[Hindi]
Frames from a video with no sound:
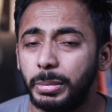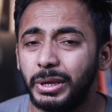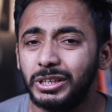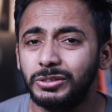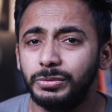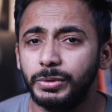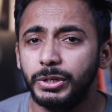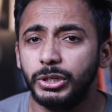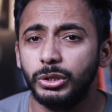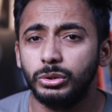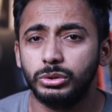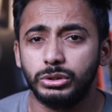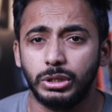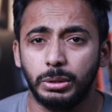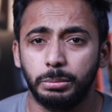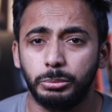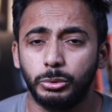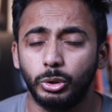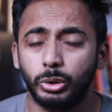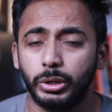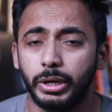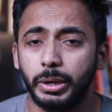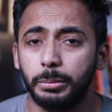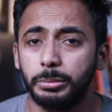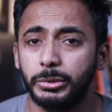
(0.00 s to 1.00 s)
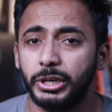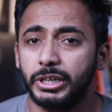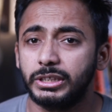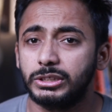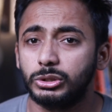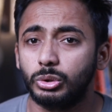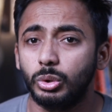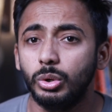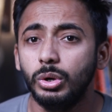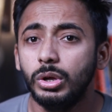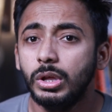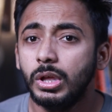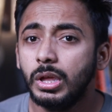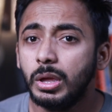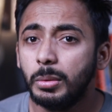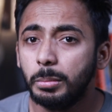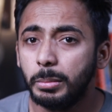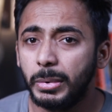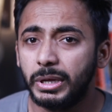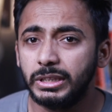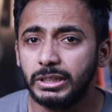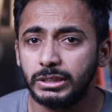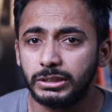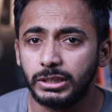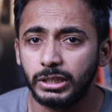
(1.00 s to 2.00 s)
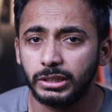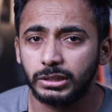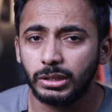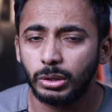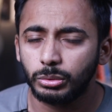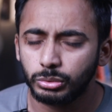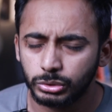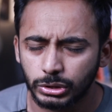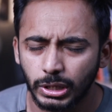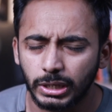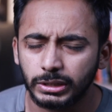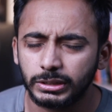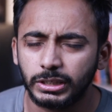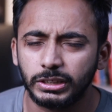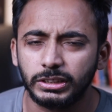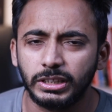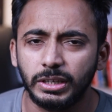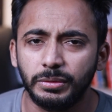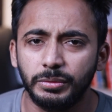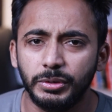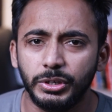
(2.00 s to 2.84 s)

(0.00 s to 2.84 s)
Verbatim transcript: बेस्ट वीडियो क्रिप्टो के अपडेट्स को मैं देते रहता हूँ स्टार्ट करते हैं